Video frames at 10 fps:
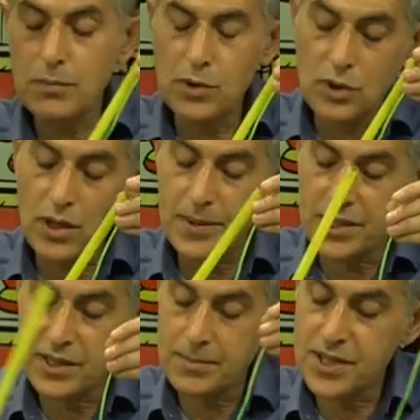büyük aparat
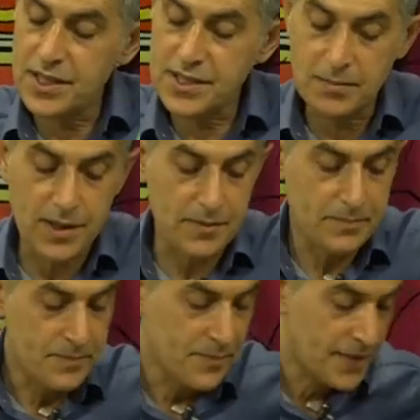yapacağız şimdi.
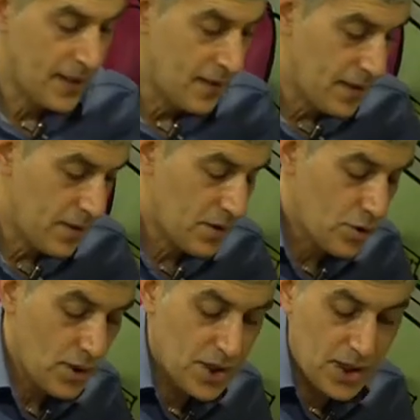Evet
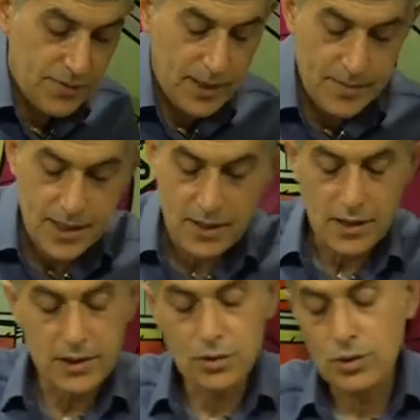şöyle cetvelimizi de
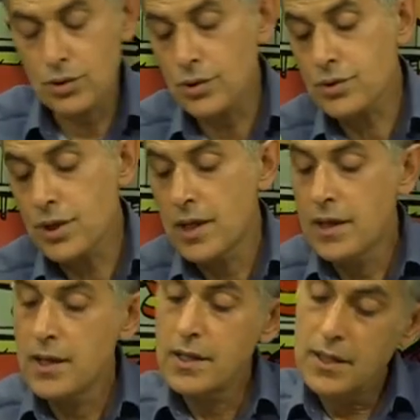kaldırıyoruz.
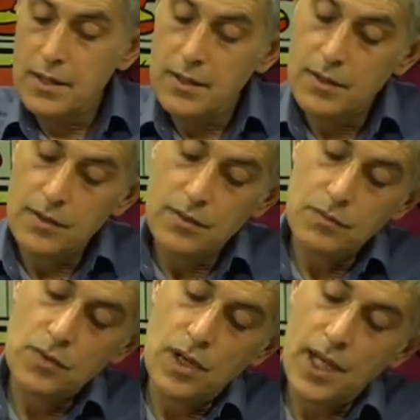
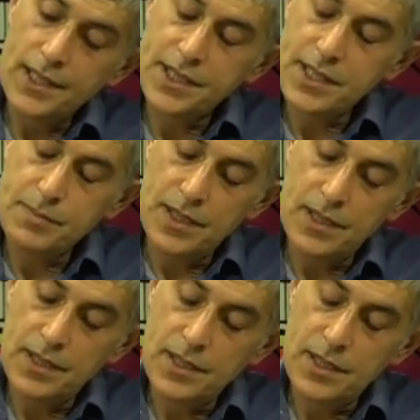Alt kısmı
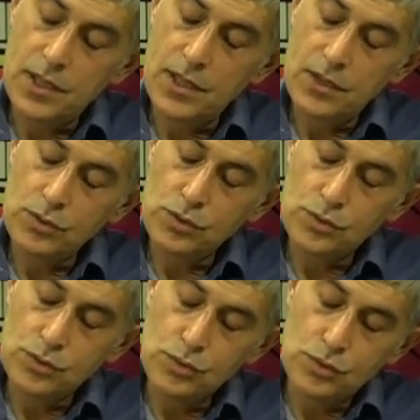e,
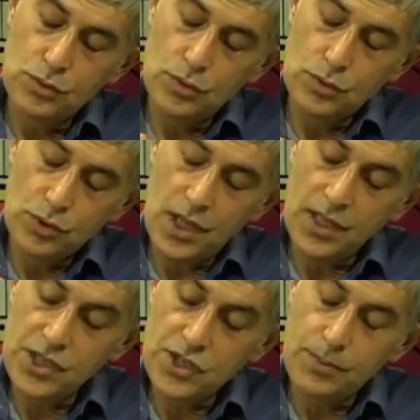
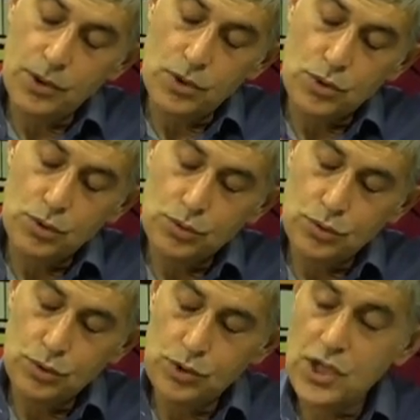tutangaç yapıyoruz, tut,
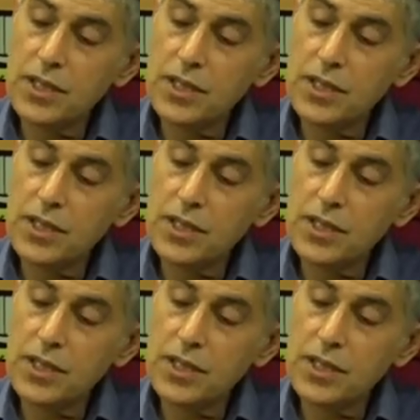tutacak